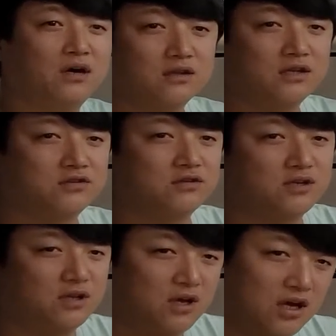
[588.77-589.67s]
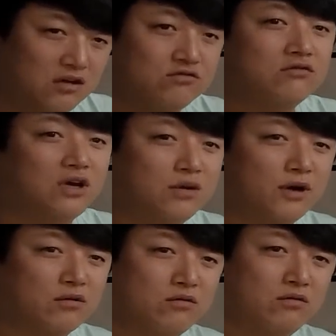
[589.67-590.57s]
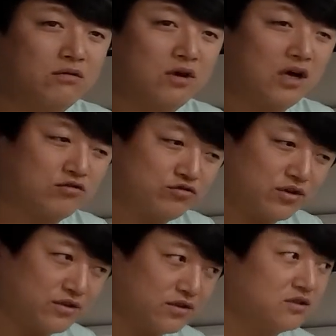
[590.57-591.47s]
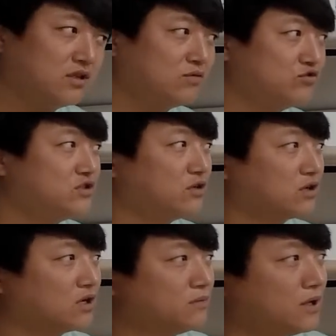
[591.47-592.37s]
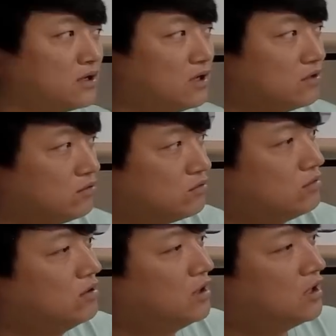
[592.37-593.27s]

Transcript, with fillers: 근데 저희는 한국화에 맞고 한국에서 쓰는데 문제 없게끔 하게 하는 거고